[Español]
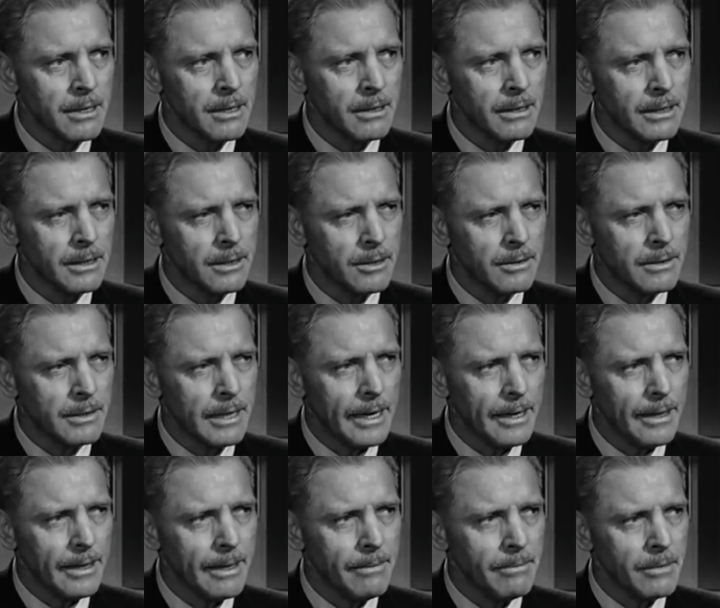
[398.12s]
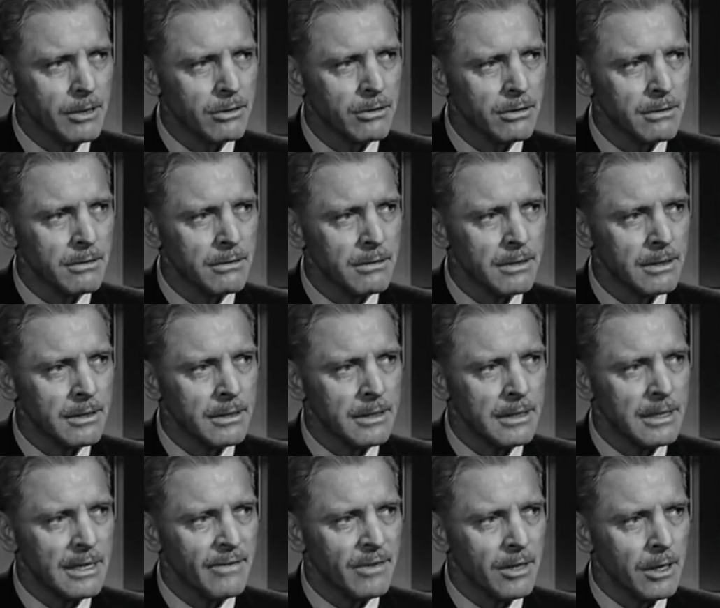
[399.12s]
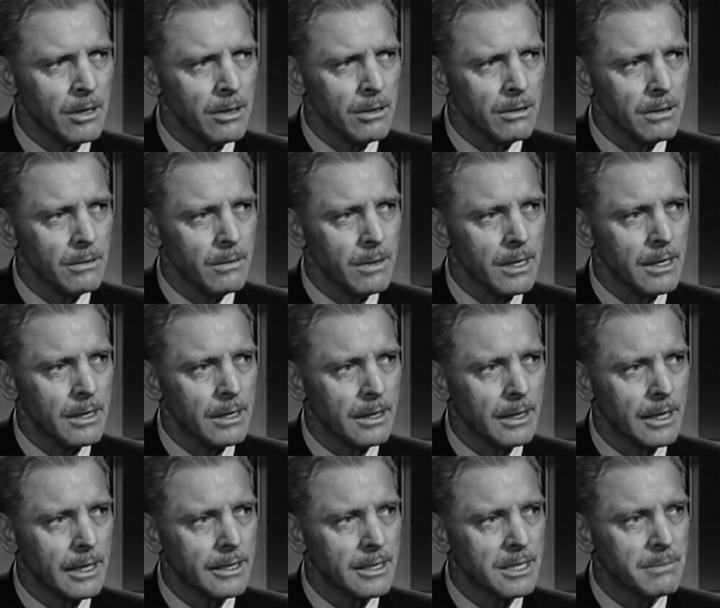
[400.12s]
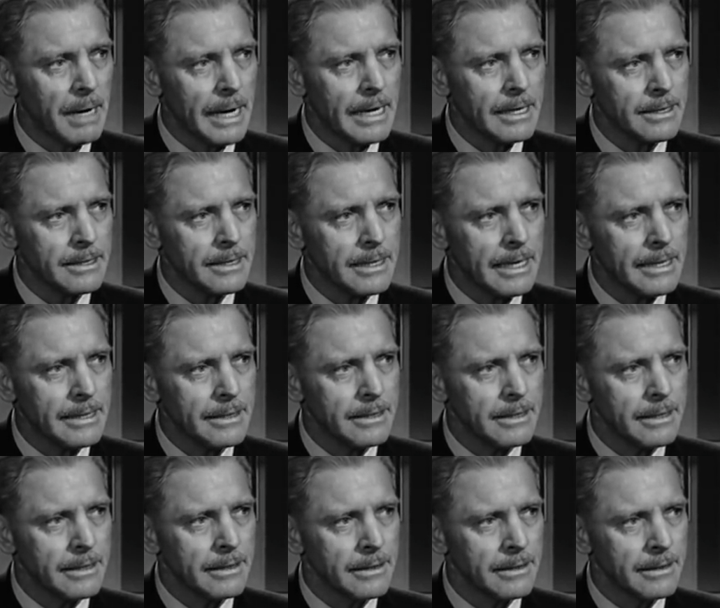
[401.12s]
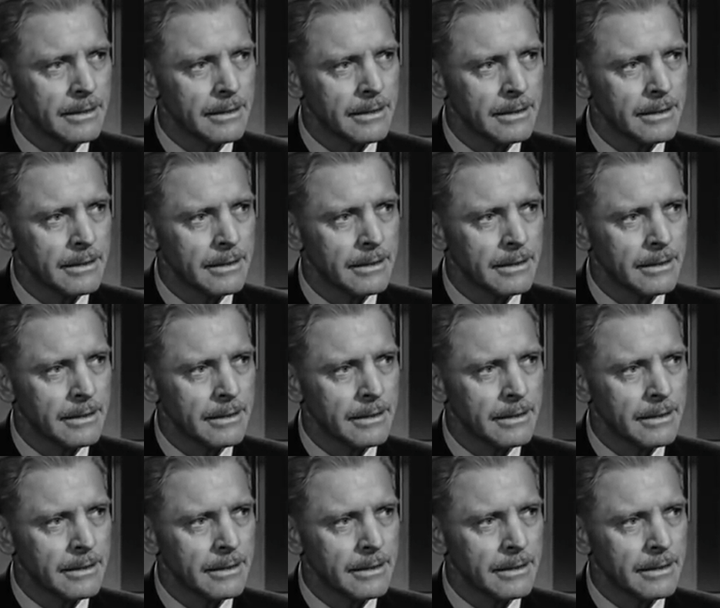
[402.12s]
Voy a decir la verdad, aunque se conjure contra ella el mundo entero.